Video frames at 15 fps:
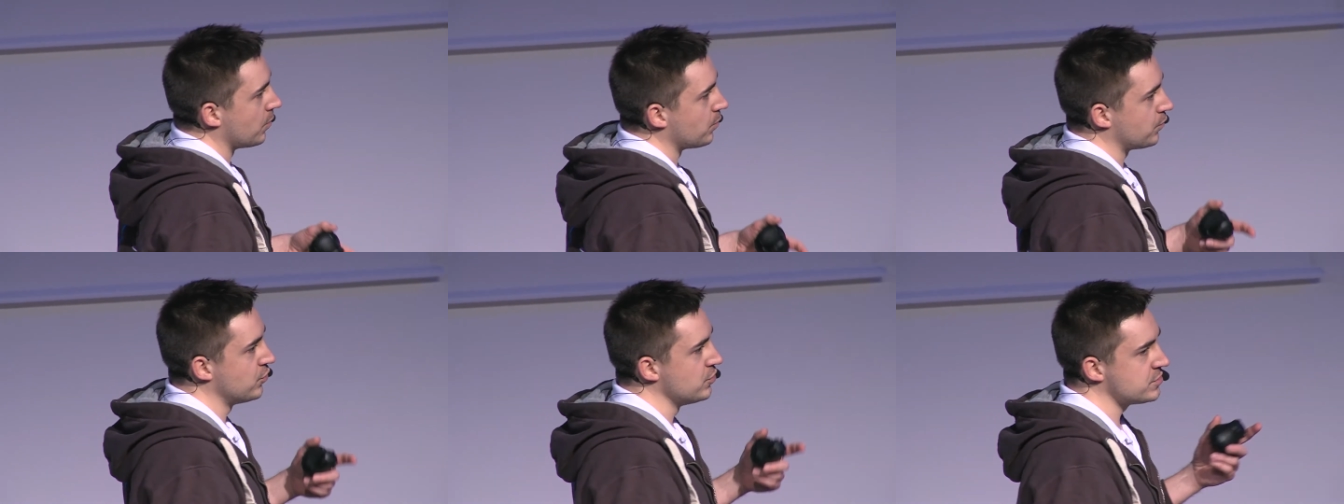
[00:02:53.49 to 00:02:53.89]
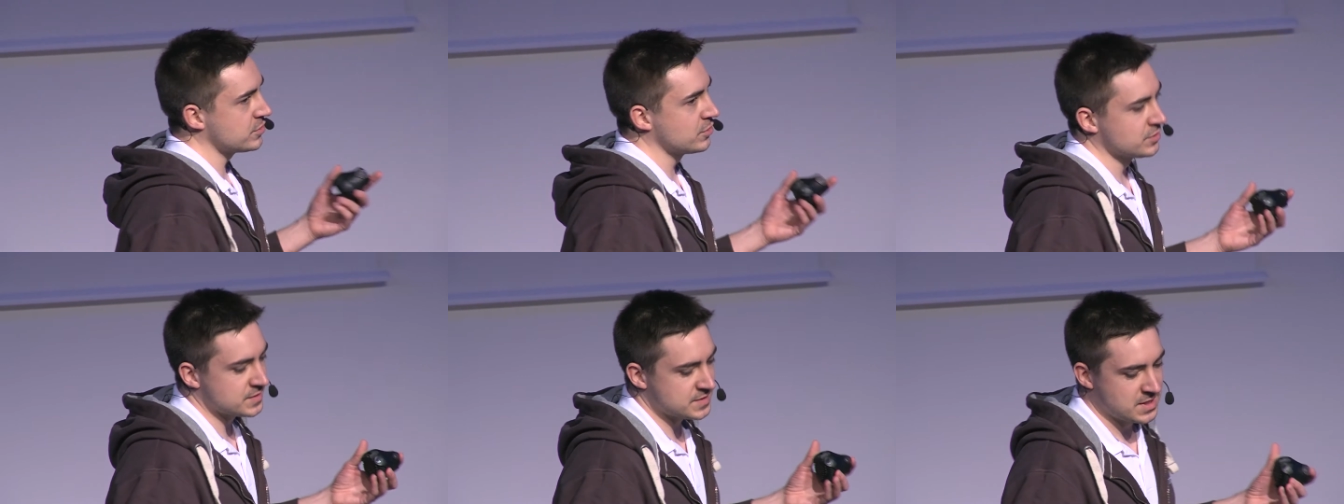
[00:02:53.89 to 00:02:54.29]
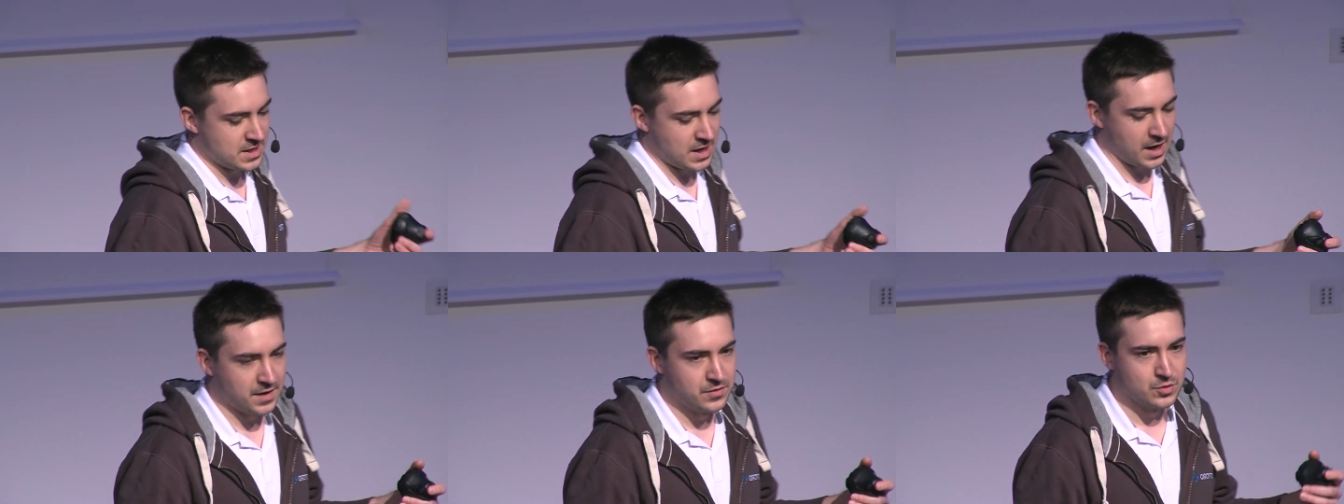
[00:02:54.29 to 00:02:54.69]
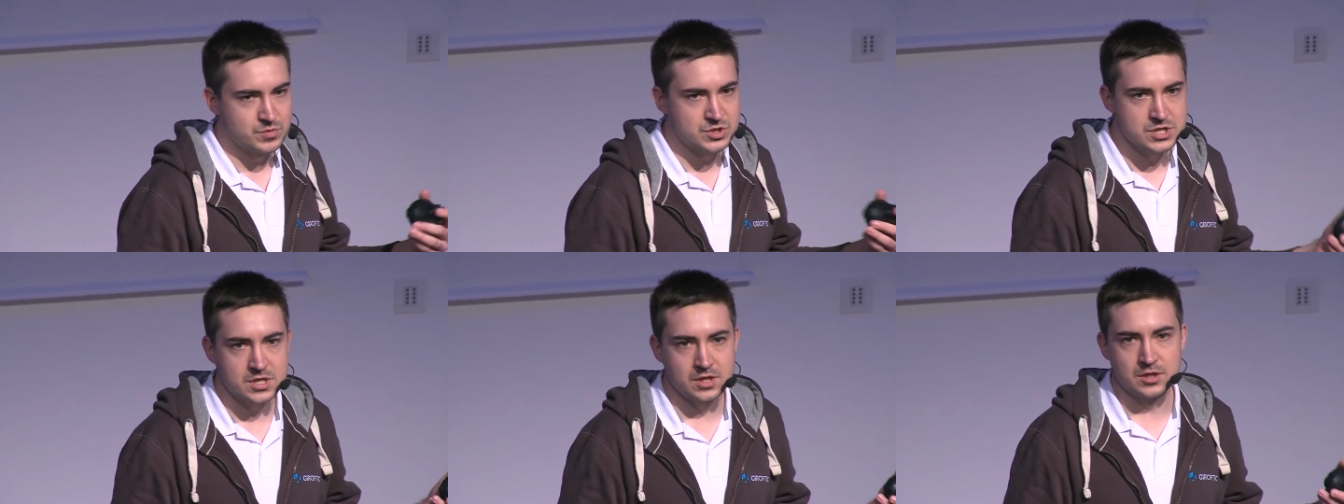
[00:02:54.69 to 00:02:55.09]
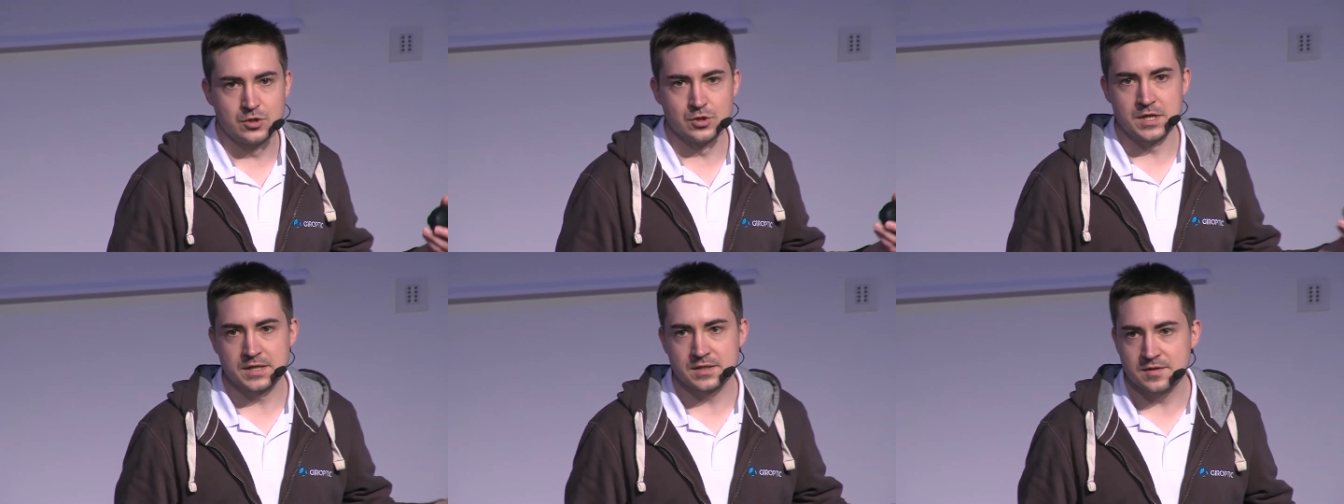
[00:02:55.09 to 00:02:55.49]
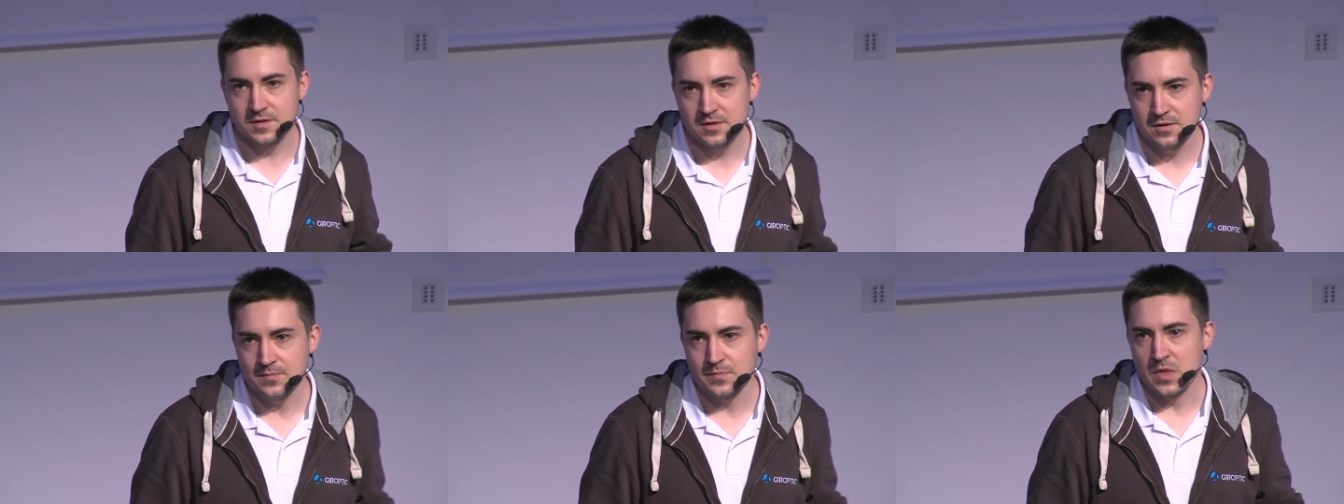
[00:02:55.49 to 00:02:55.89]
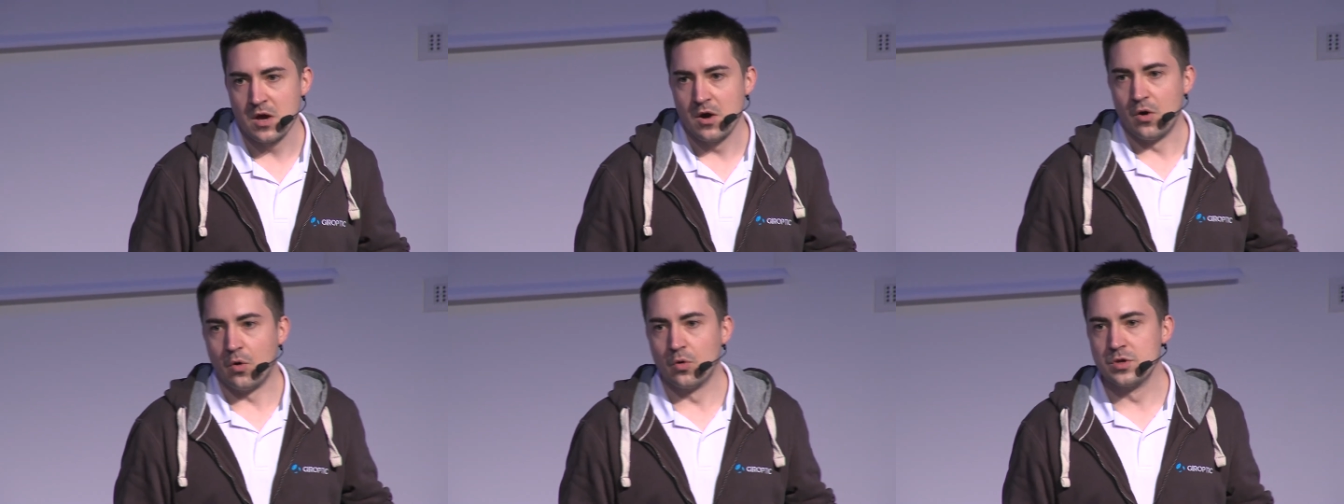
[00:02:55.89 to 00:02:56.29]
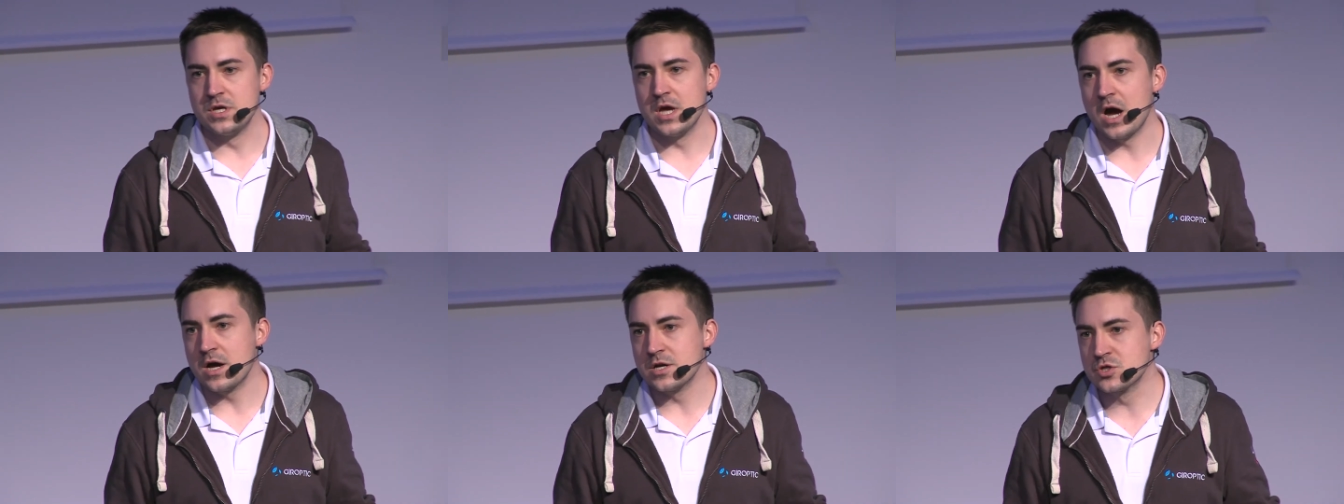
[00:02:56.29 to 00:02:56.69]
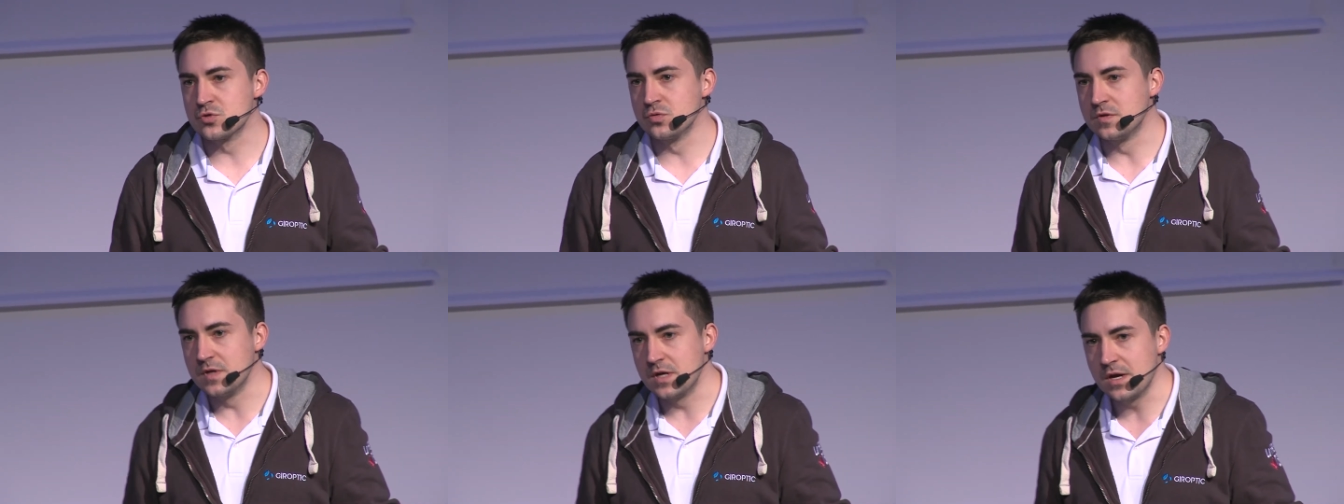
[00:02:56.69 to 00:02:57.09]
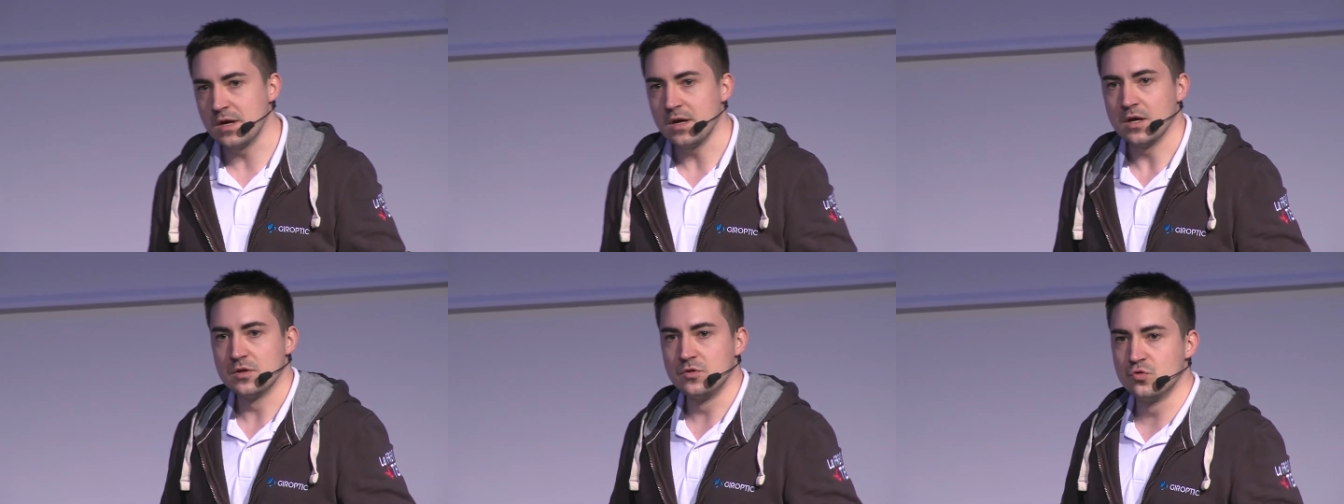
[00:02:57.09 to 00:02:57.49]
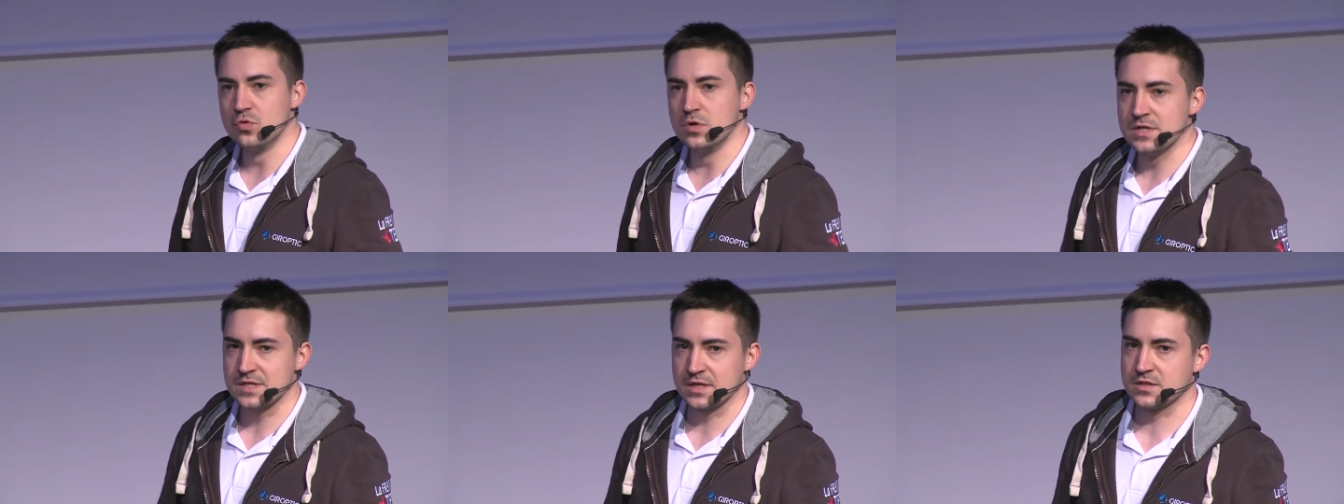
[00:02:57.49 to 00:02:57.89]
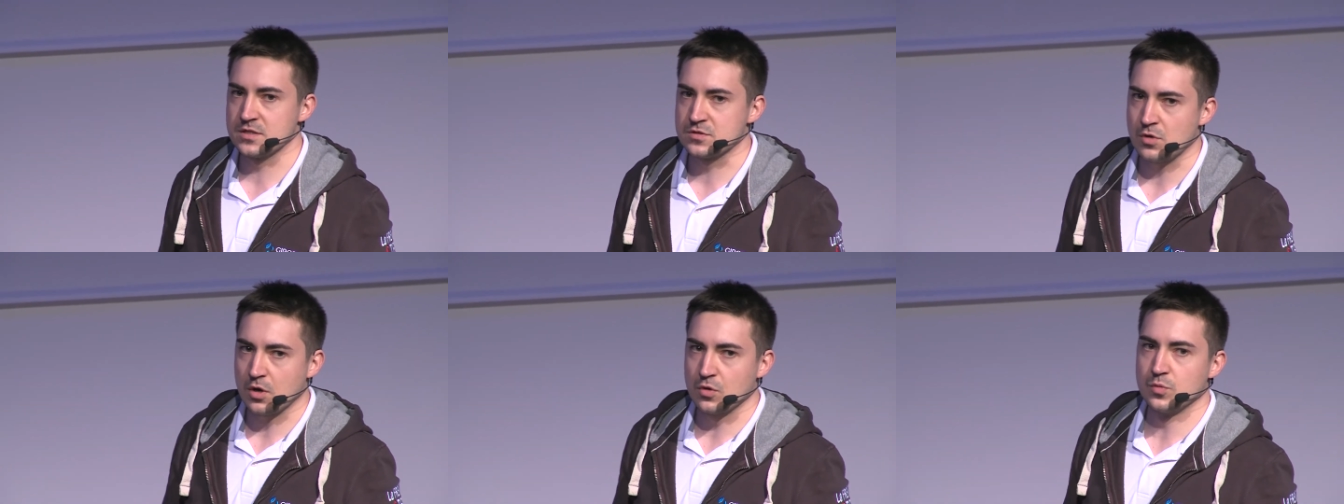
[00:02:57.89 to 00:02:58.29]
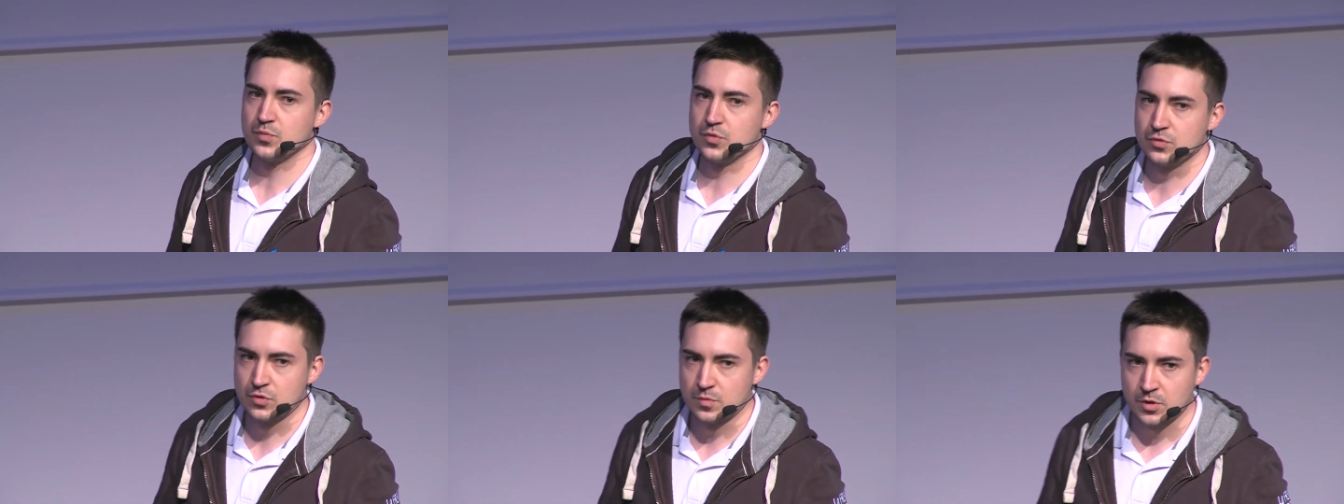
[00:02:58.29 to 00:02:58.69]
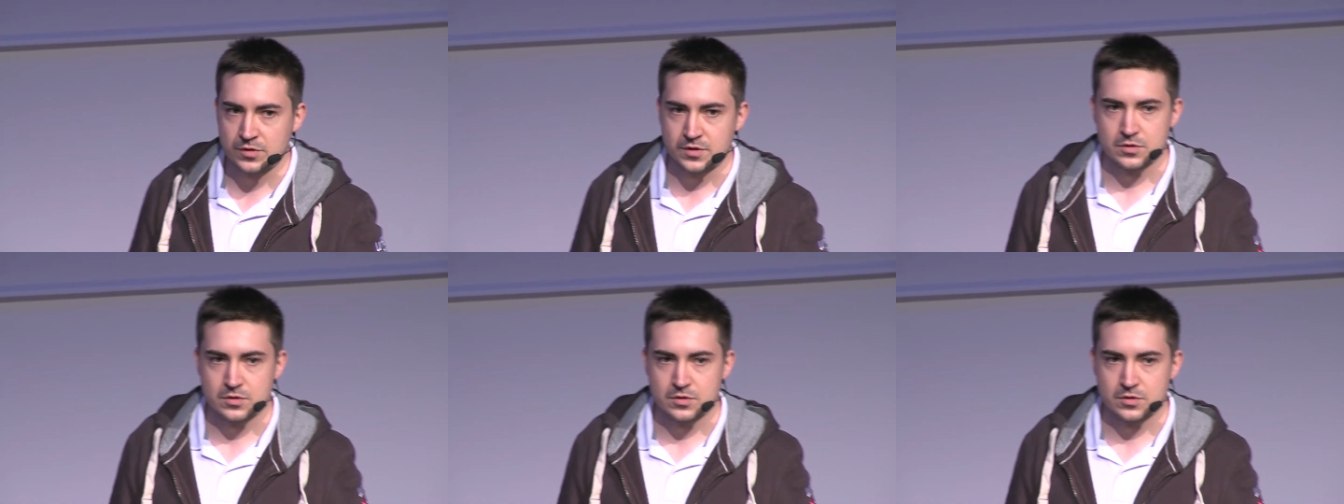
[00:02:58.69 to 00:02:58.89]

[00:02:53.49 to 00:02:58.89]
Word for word: Plus que c'est un objet connecté, on y a ajouté tous les accessoires qu'on peut demander